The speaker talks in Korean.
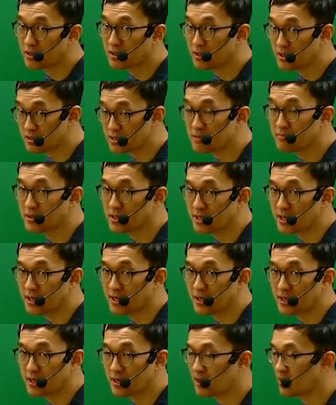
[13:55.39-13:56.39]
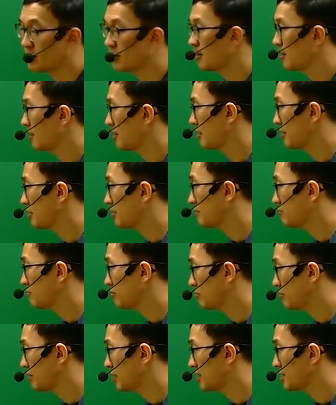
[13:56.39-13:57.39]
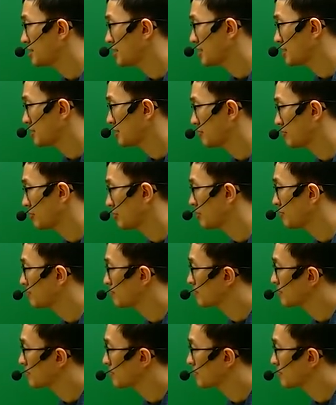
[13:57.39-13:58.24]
있습니다. 어, 이건 분명한 사실이고요.